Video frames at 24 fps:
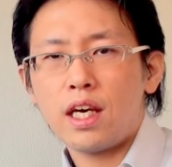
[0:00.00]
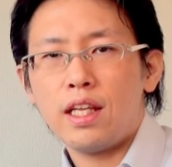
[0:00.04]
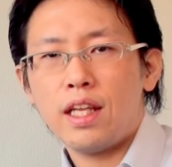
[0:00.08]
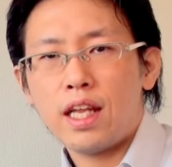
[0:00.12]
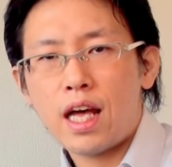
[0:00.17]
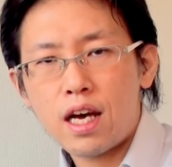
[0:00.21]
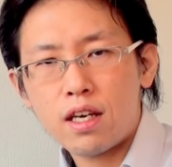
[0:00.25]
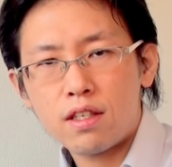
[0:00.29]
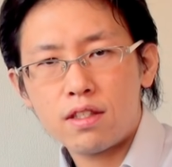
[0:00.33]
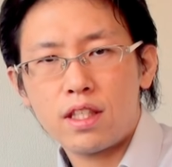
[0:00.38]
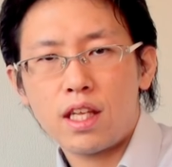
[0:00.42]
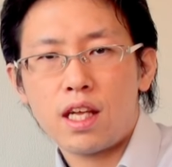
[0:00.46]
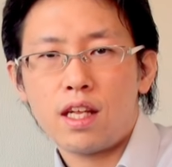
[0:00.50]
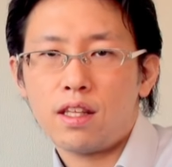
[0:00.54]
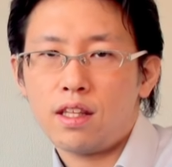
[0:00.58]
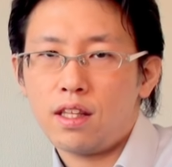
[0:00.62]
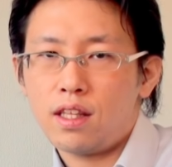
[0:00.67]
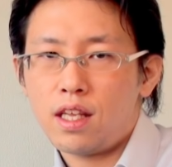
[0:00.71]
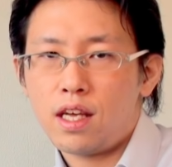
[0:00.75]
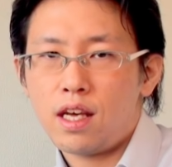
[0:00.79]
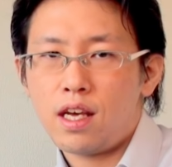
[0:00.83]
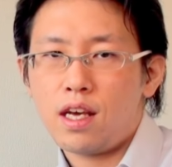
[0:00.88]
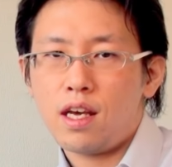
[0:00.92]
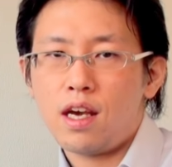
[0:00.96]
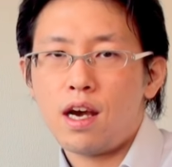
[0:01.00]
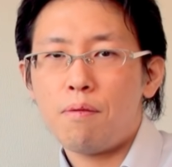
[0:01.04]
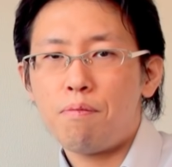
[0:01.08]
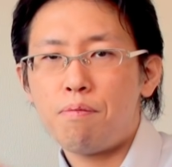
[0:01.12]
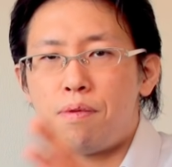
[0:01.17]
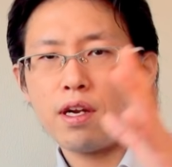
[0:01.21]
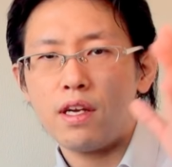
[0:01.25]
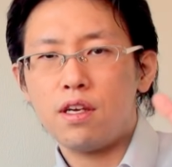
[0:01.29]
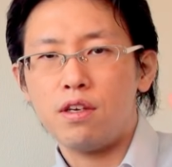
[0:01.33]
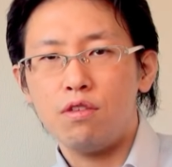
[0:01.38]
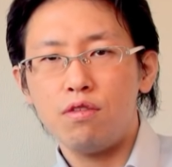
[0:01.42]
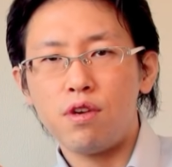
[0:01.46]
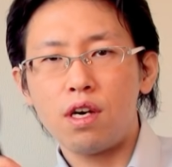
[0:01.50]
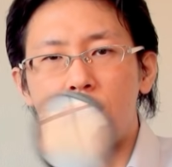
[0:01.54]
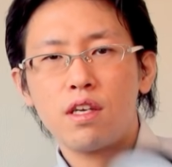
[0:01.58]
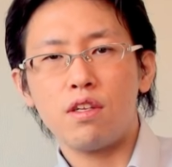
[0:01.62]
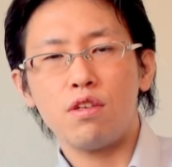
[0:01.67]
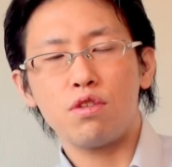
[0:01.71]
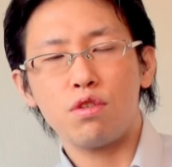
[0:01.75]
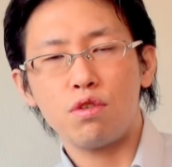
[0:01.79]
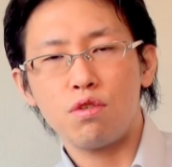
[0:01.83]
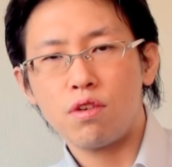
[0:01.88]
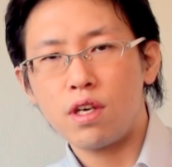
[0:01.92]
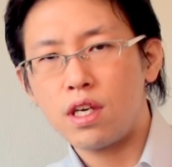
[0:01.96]
がなくたってやっぱり浮
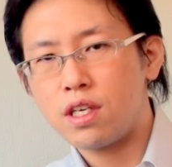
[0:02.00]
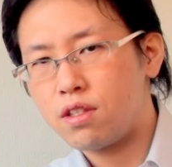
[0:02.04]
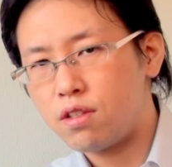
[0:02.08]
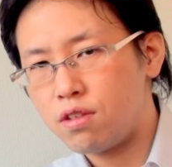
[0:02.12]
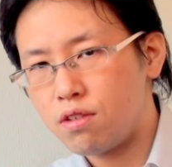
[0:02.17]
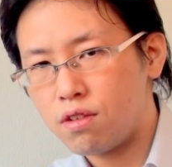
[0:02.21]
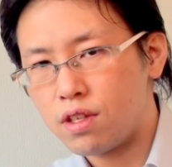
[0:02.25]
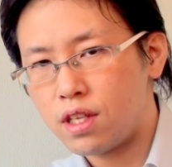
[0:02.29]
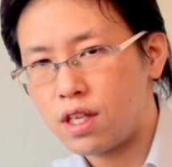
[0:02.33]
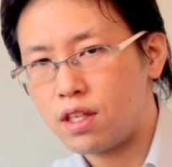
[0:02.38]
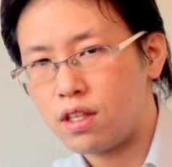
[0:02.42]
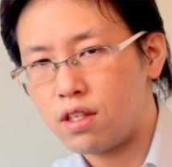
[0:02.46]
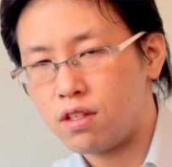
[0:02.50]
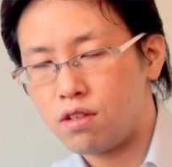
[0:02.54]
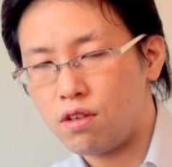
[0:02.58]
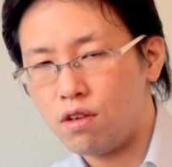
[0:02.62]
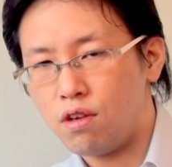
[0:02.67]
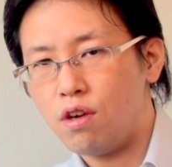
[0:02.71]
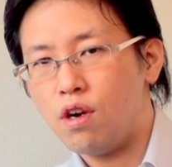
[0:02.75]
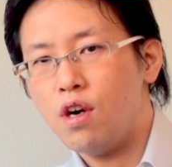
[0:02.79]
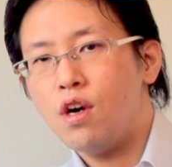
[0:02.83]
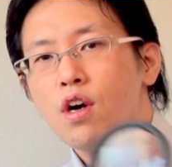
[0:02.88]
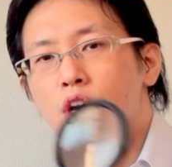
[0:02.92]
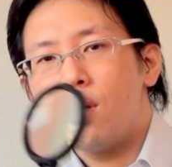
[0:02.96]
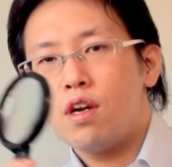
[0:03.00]
気の証拠が必要なんですよ